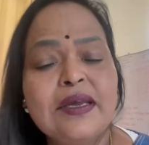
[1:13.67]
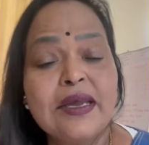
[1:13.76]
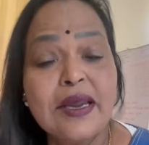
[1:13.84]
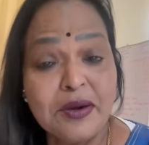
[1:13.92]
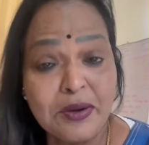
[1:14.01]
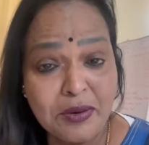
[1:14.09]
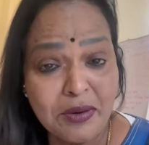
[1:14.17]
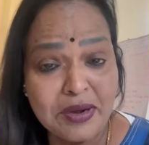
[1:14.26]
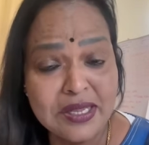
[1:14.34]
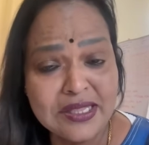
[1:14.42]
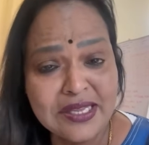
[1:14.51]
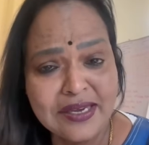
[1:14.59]
என்னோட
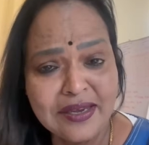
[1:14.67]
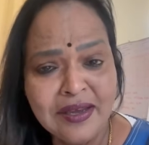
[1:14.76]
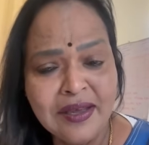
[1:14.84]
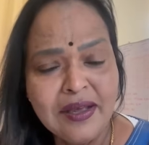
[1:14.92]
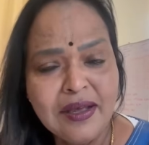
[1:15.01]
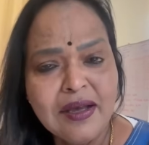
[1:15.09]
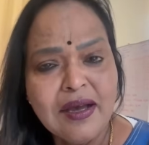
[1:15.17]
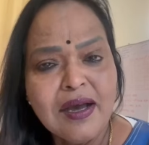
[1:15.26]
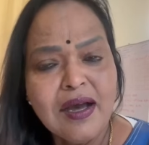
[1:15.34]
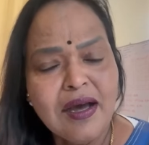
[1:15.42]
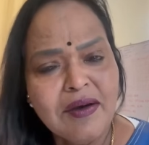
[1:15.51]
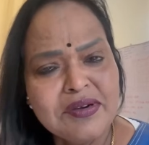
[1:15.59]
குழந்தைக்கு
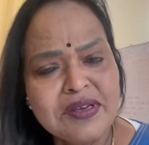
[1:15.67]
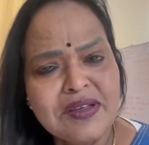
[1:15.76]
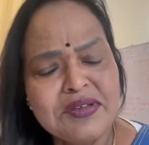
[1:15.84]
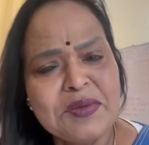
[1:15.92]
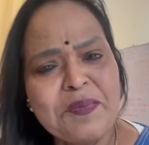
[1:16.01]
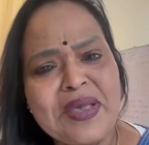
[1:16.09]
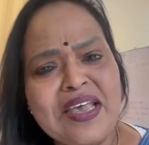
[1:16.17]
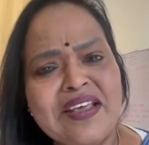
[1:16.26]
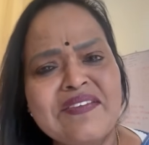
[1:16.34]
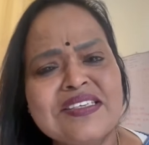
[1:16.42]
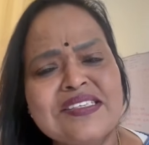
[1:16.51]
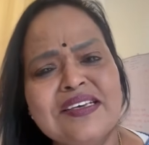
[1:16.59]
அவர் தான் வந்து
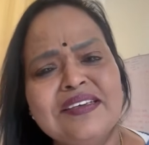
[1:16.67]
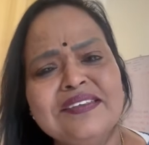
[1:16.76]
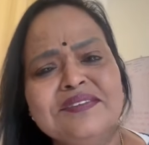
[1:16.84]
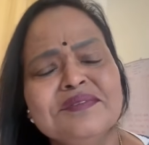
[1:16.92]
பேர் வச்சார்